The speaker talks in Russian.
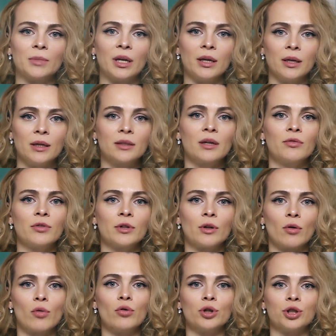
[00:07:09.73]
мл, это
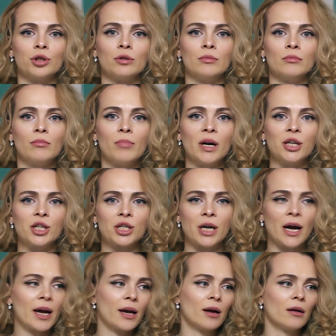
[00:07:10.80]
очень
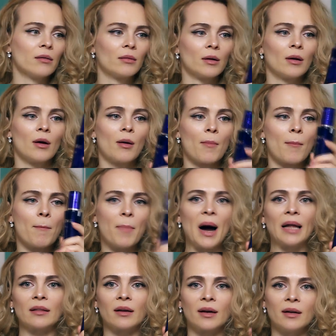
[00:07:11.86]
большая
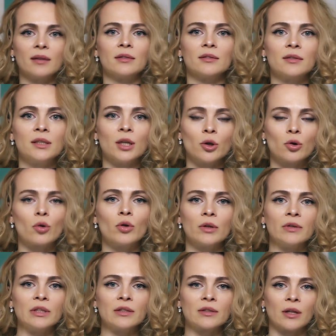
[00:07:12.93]
банка с
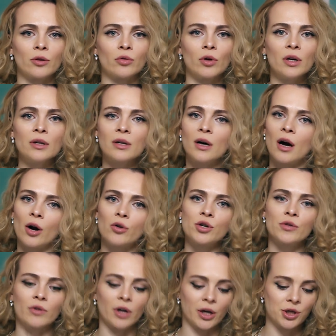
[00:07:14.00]
гиалуроновой кислотой
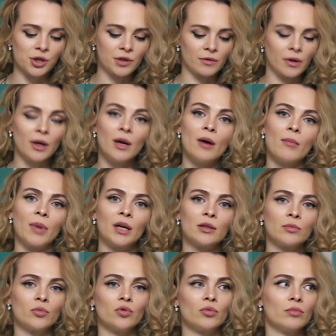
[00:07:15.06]
хорошего качества,
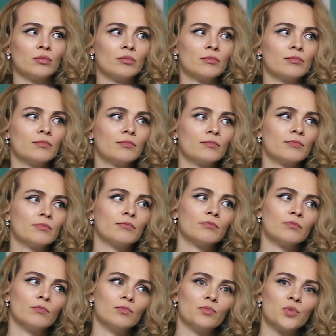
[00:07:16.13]
поэтому
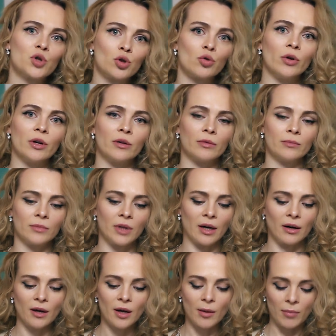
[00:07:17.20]
стоит,
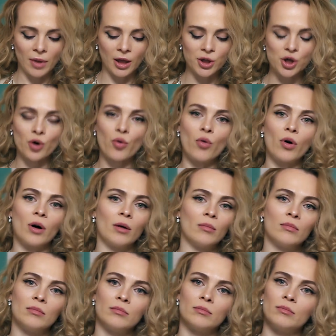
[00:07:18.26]
да. Молочко
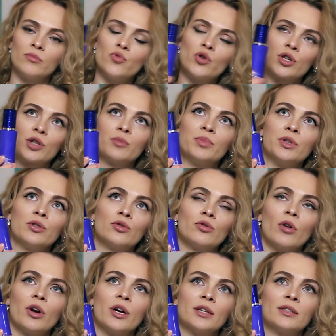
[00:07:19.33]
может быть
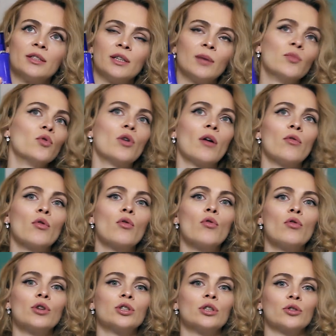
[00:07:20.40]
только тем, у кого
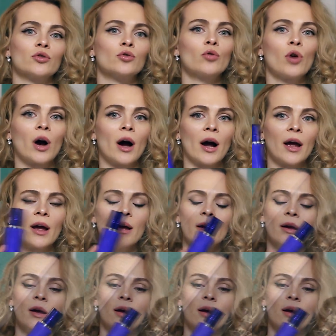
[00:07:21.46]
кожа сухая,